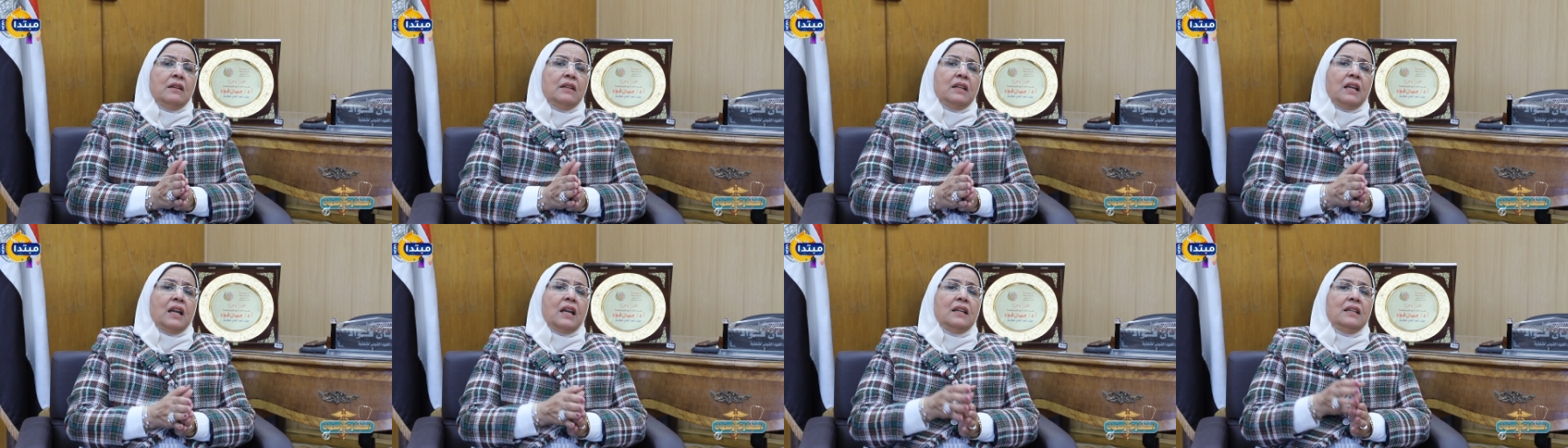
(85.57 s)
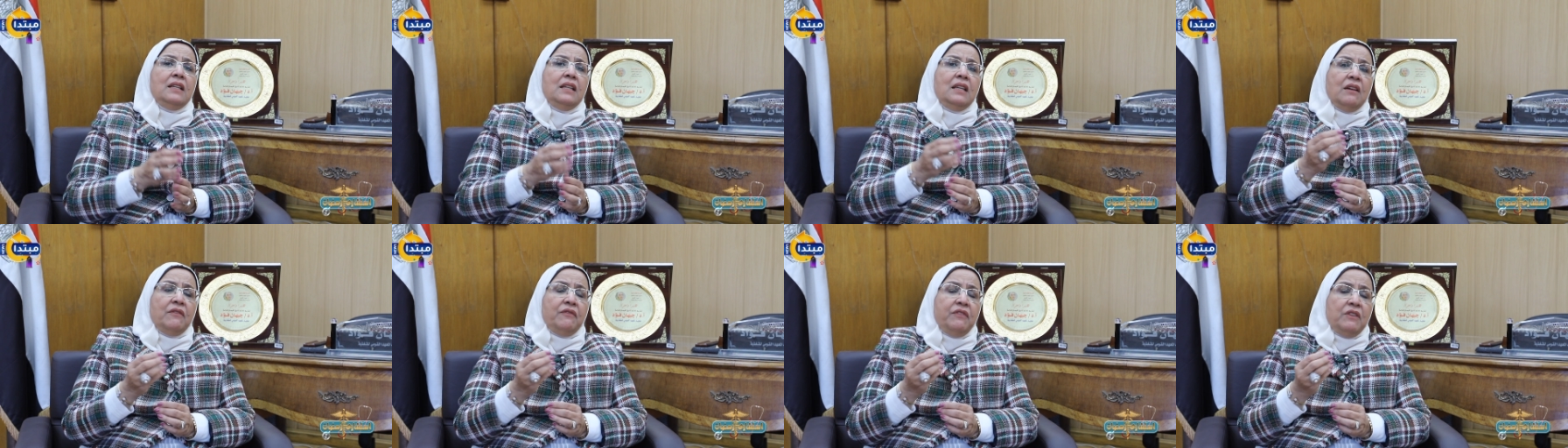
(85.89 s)

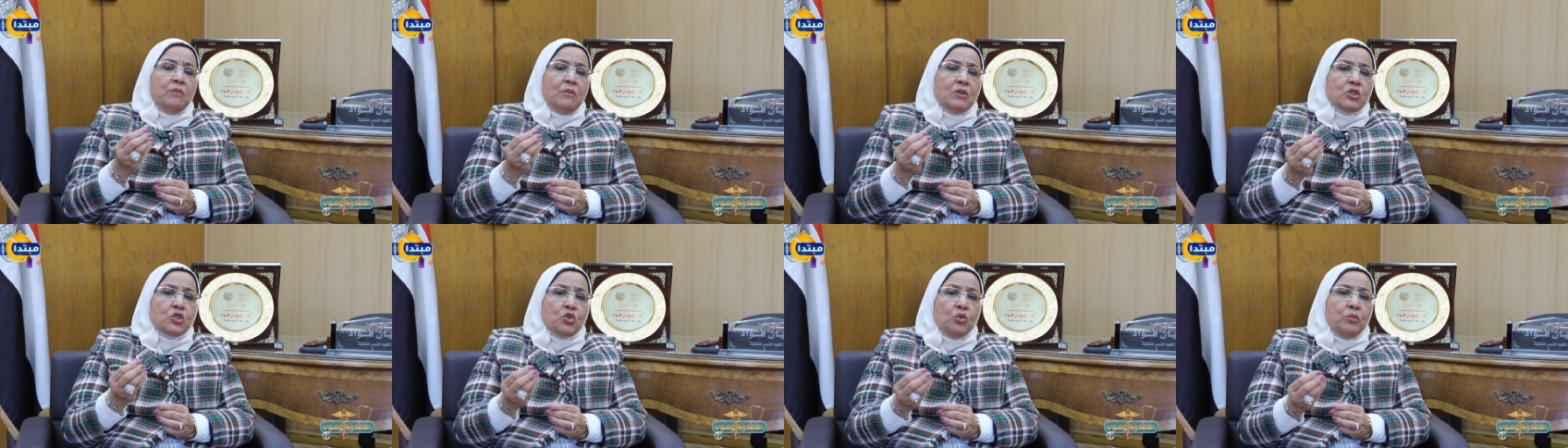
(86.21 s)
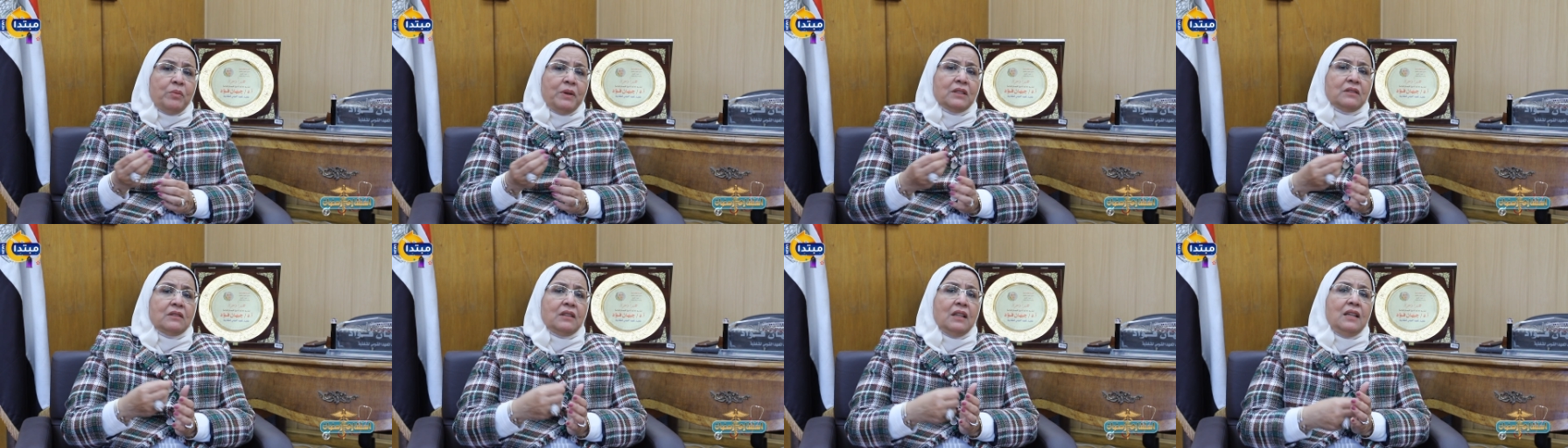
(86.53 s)
نخلينا في
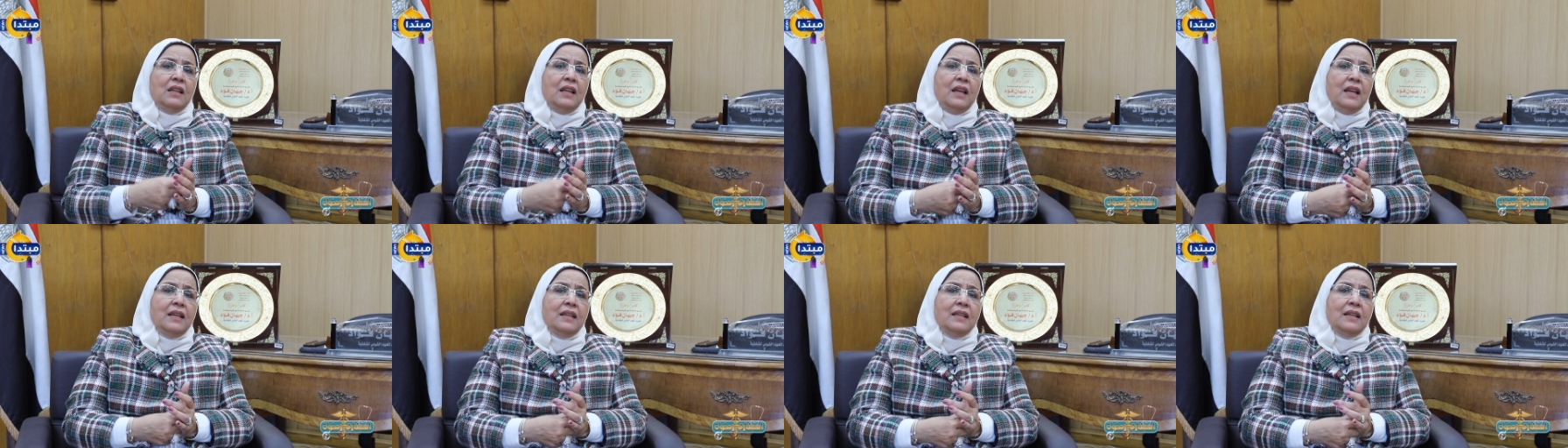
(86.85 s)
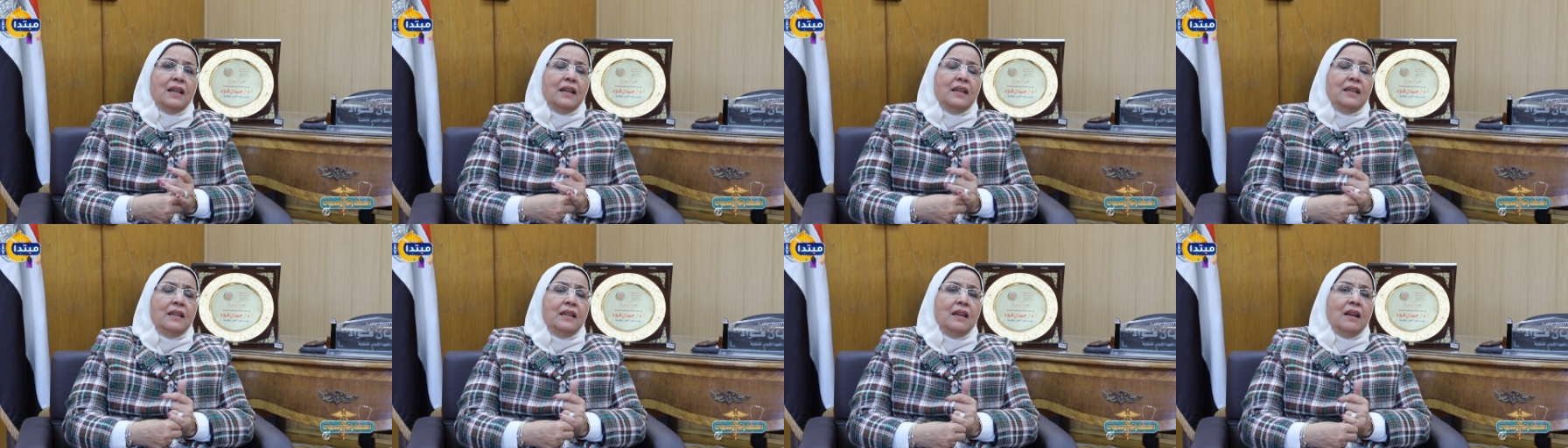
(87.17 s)
المشروبات اللي
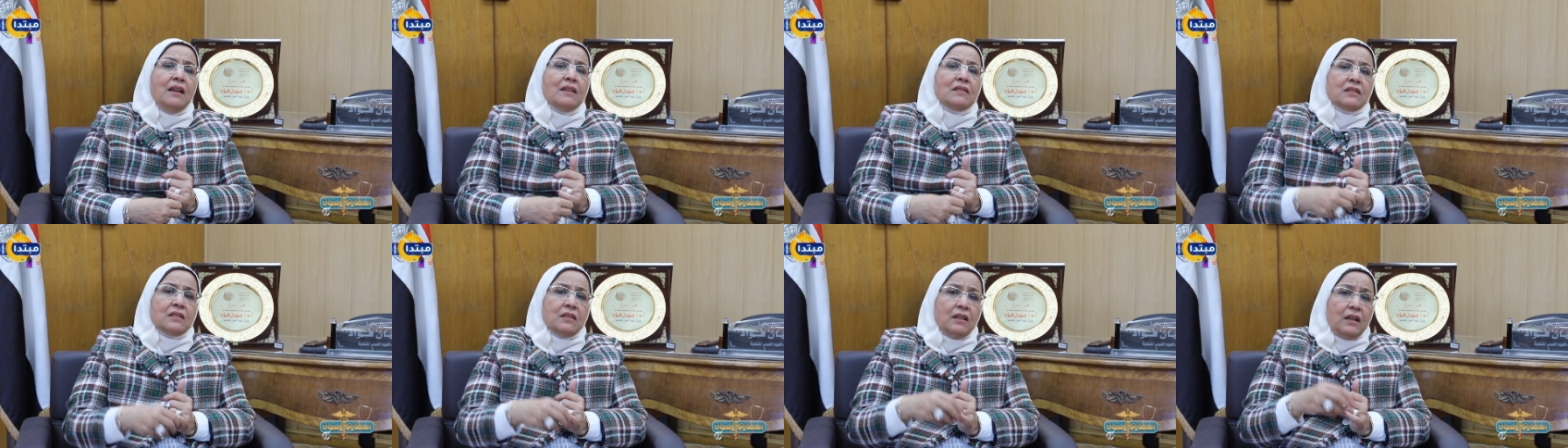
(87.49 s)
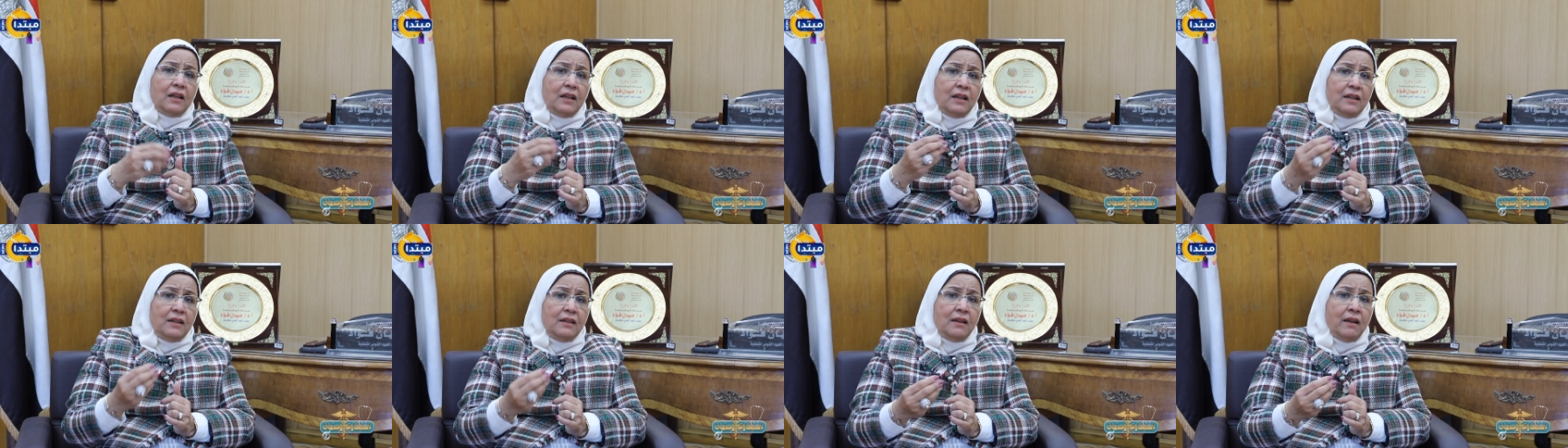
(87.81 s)
هي ايه
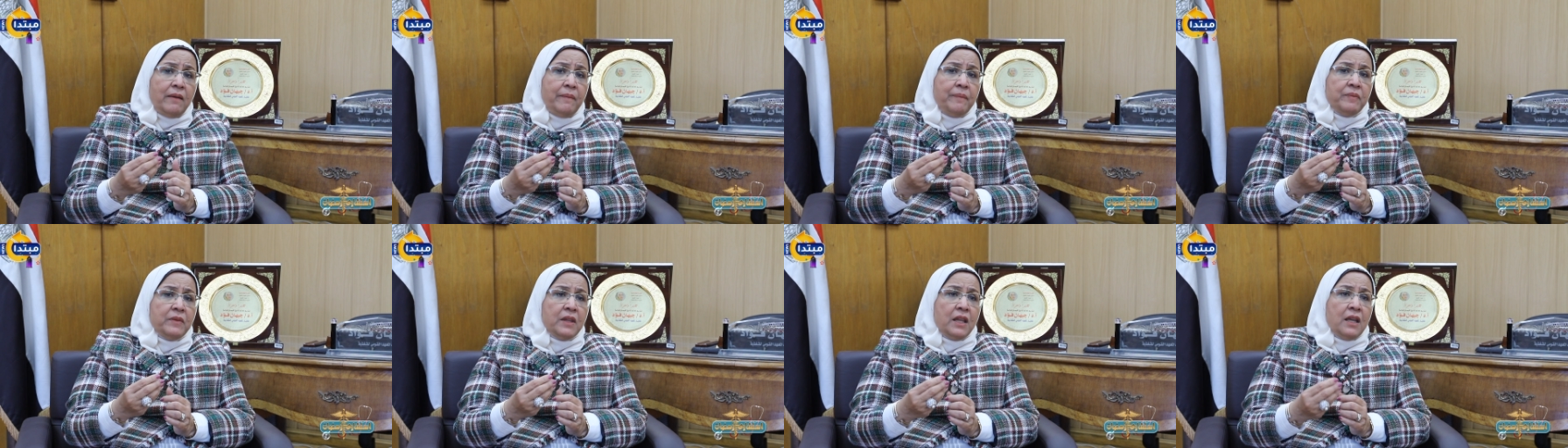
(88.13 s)
الصحيه